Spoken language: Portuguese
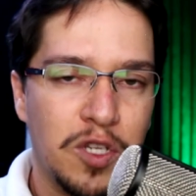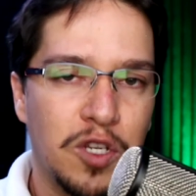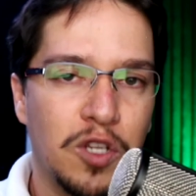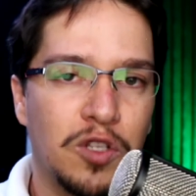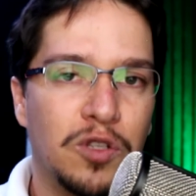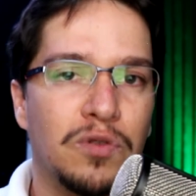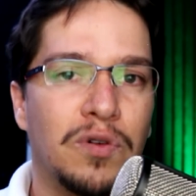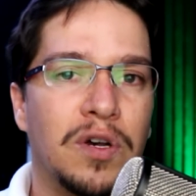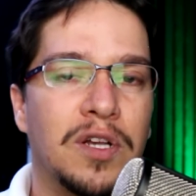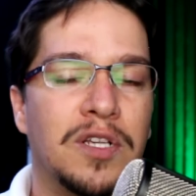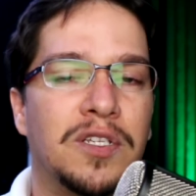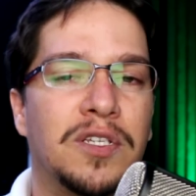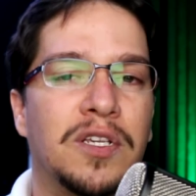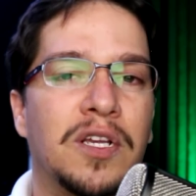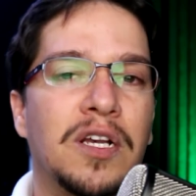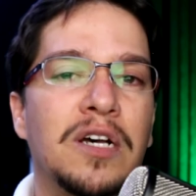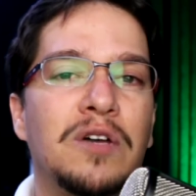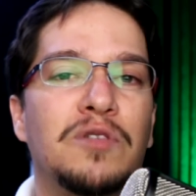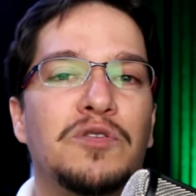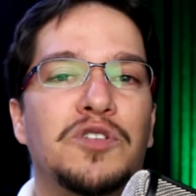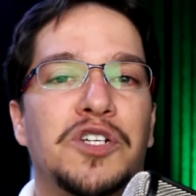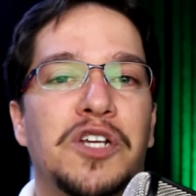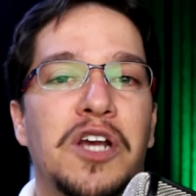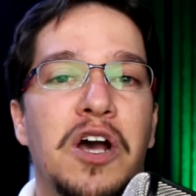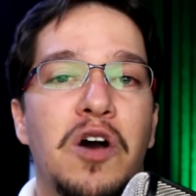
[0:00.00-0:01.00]

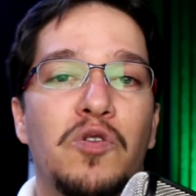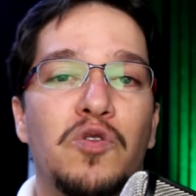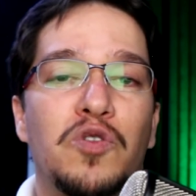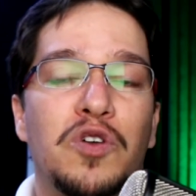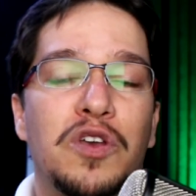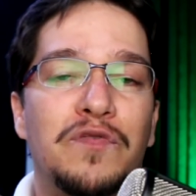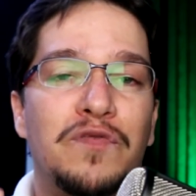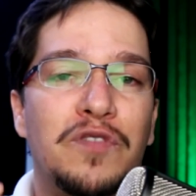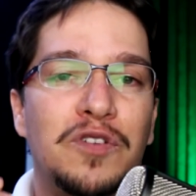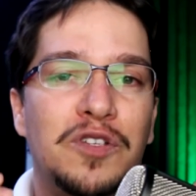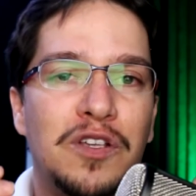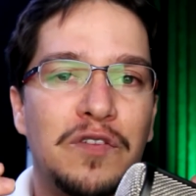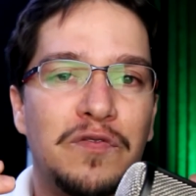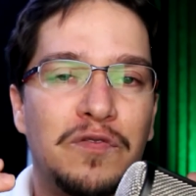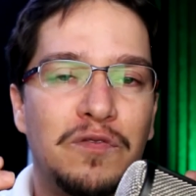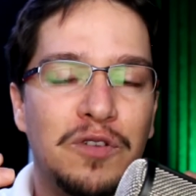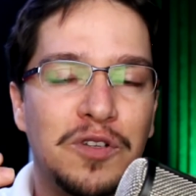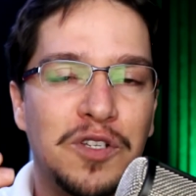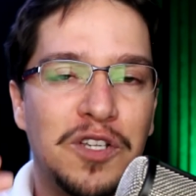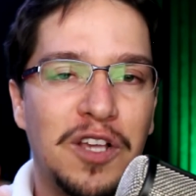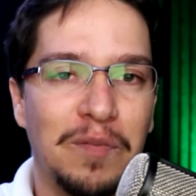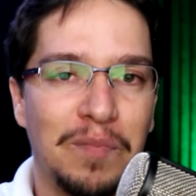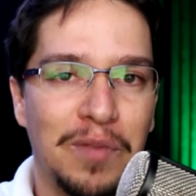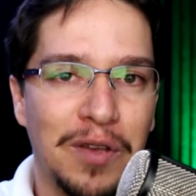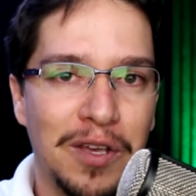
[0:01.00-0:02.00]
situação, de algo que você ficou
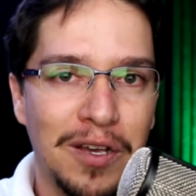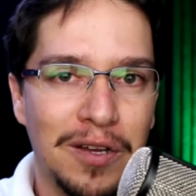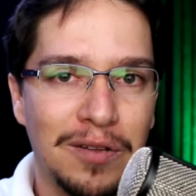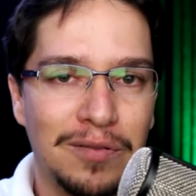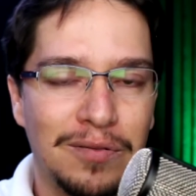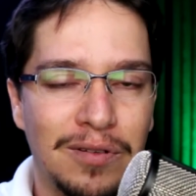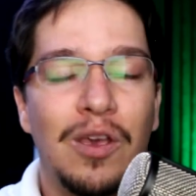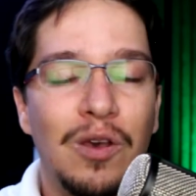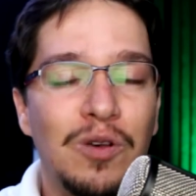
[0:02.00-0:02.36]
sabendo.